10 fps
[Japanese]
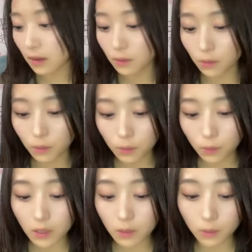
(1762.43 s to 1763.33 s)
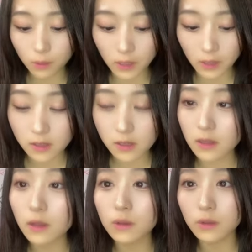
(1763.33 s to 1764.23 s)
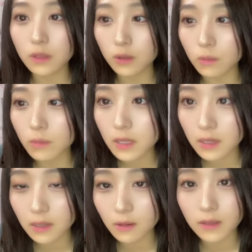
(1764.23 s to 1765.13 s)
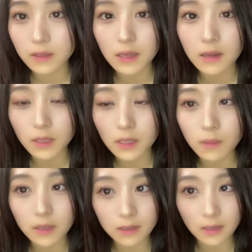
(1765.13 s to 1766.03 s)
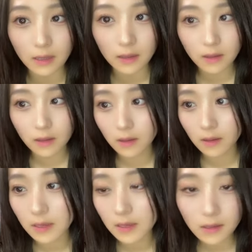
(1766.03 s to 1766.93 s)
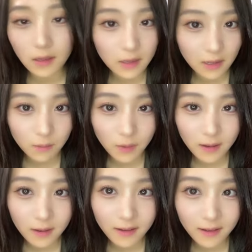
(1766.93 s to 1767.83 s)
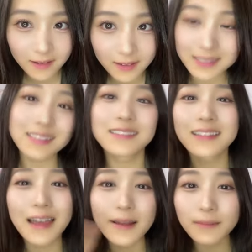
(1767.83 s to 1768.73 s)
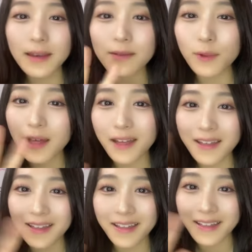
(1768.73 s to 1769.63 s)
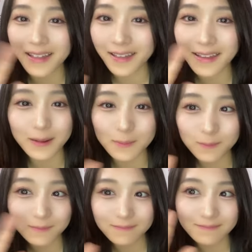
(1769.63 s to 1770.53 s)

あのー、コラボの配信になるのでちょっと見に来てくださいまた皆さん一回切りますバイバーイ